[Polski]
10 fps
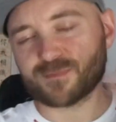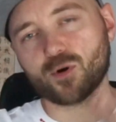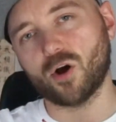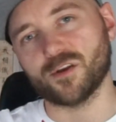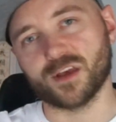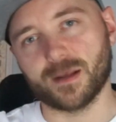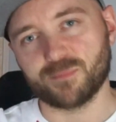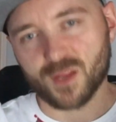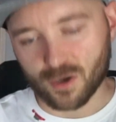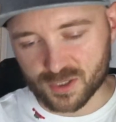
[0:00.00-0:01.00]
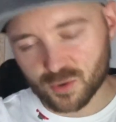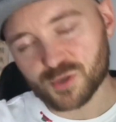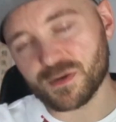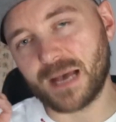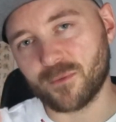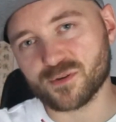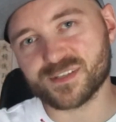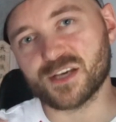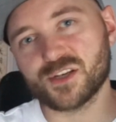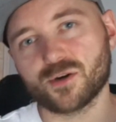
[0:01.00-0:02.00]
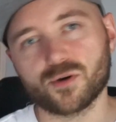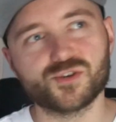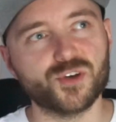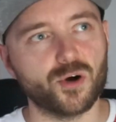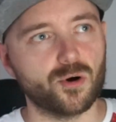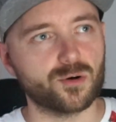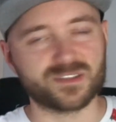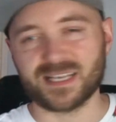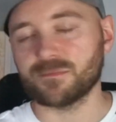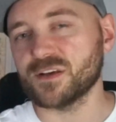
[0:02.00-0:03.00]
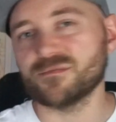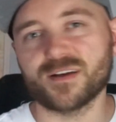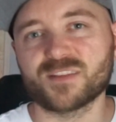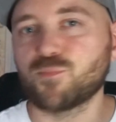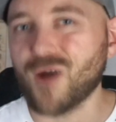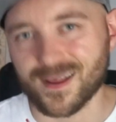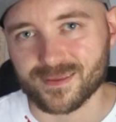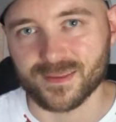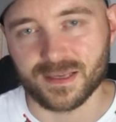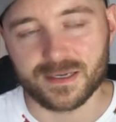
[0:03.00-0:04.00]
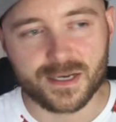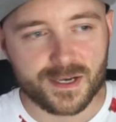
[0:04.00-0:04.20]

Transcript: Ale spokojnie, ostudźmy emocje, jeśli chodzi o sam event płatny.